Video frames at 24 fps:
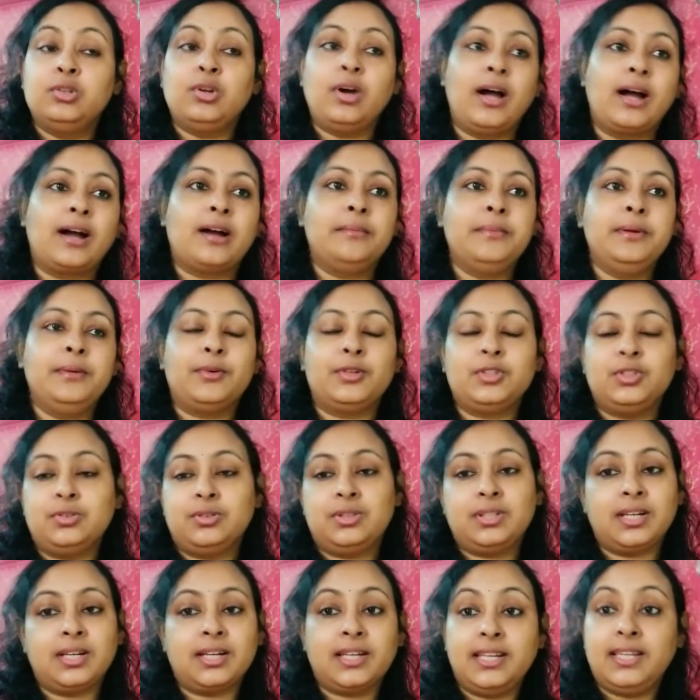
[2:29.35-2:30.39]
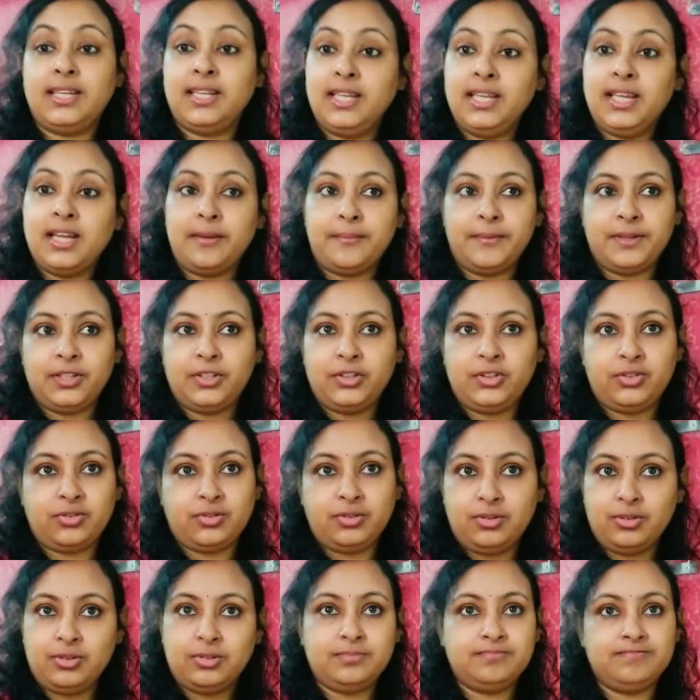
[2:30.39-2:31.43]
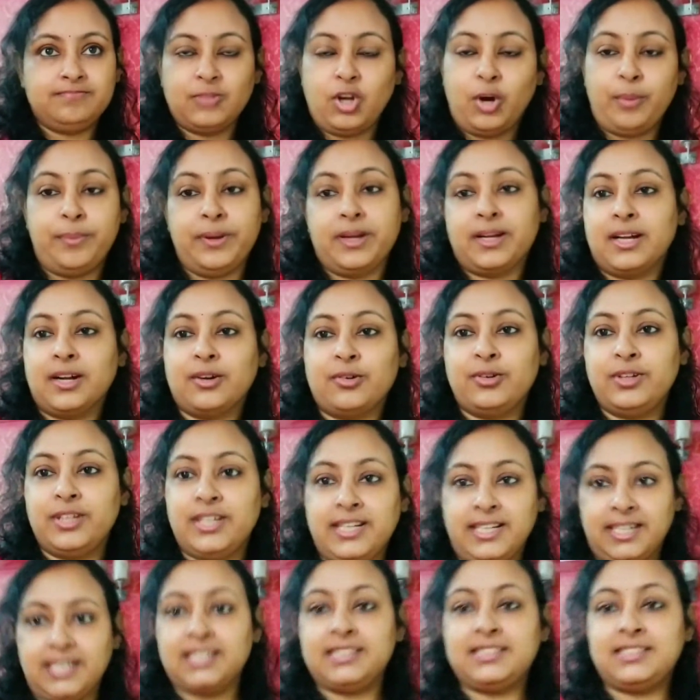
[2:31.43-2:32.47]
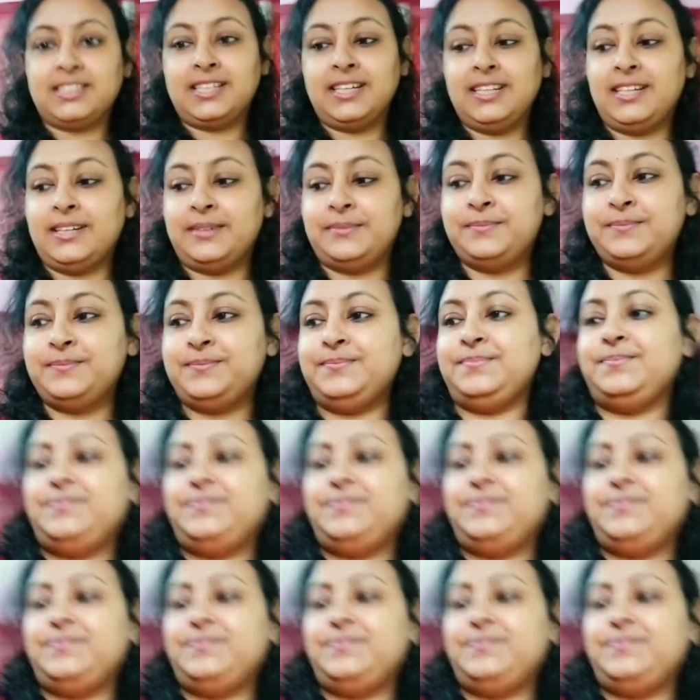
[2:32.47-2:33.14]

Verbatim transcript: তো আগামী বছরটা কি আমাদের জন্য অপেক্ষা করিয়ে রেখেছে তাই না